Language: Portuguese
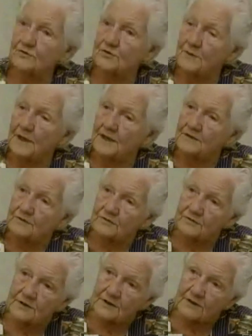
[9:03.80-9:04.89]
os médicos,
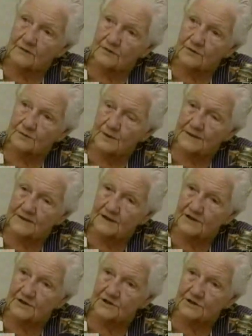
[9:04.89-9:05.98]
quando os
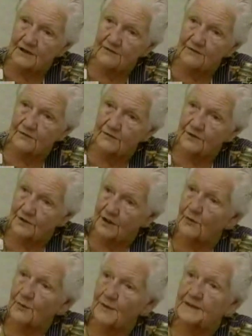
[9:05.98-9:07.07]
pacientes estavam em
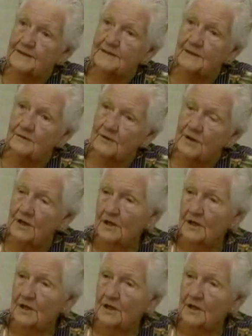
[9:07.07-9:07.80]
recuperação,